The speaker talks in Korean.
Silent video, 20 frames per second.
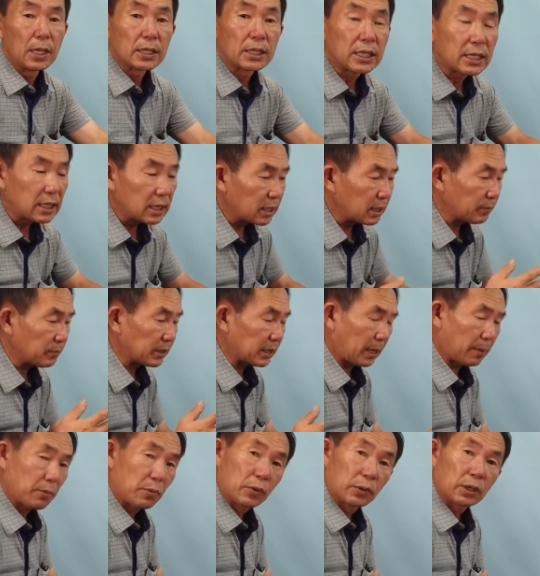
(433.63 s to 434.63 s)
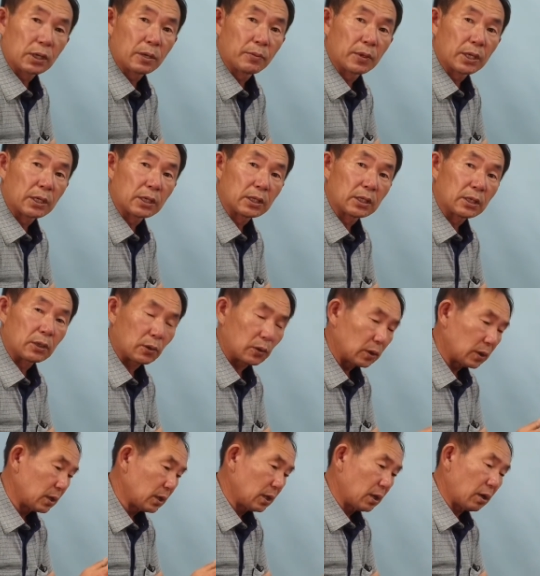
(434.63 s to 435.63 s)
지금 삽목을 하면은요,
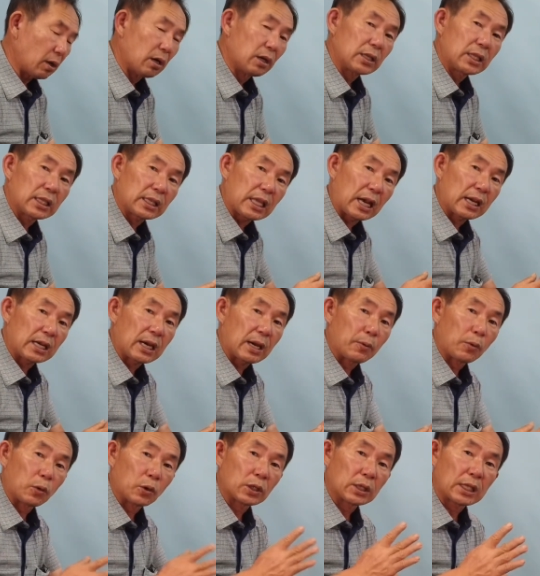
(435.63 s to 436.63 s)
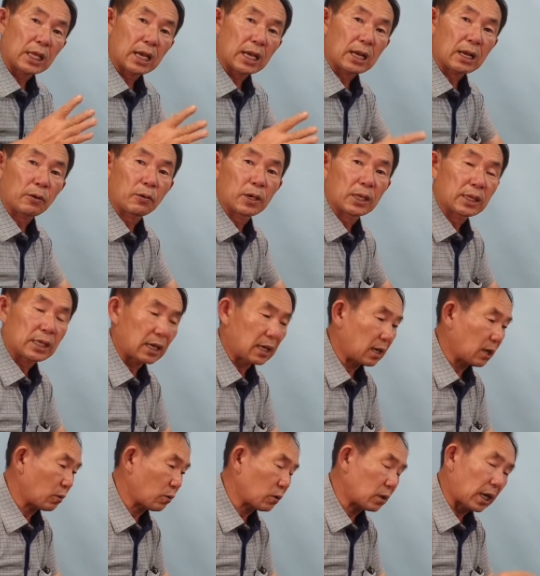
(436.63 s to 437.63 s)
어디 땅값 오른다라고
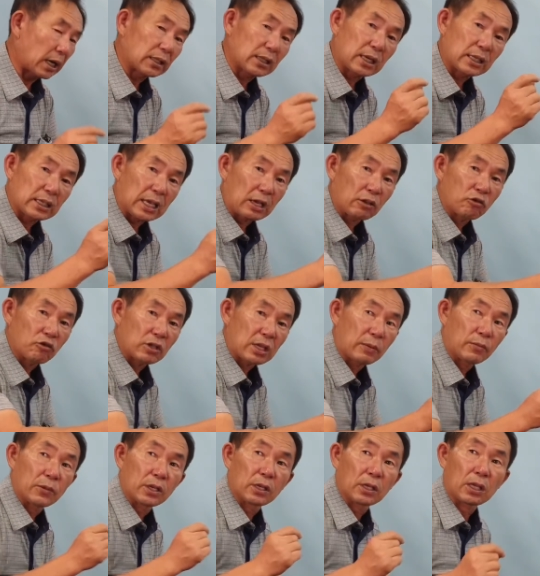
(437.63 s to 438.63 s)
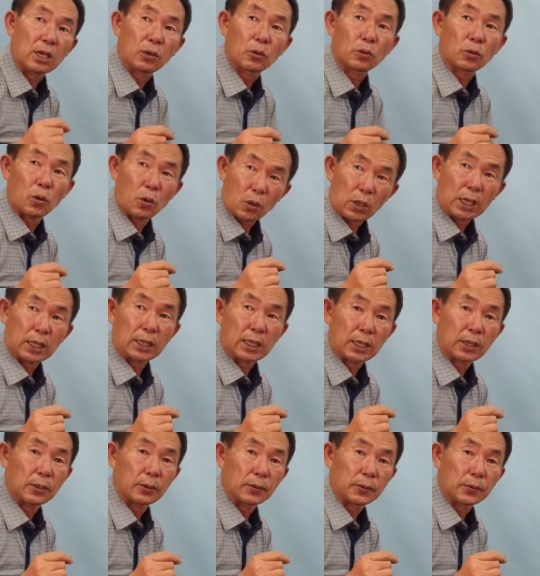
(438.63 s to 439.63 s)
했다가 가서 상투 잡는 것하고 똑같아요.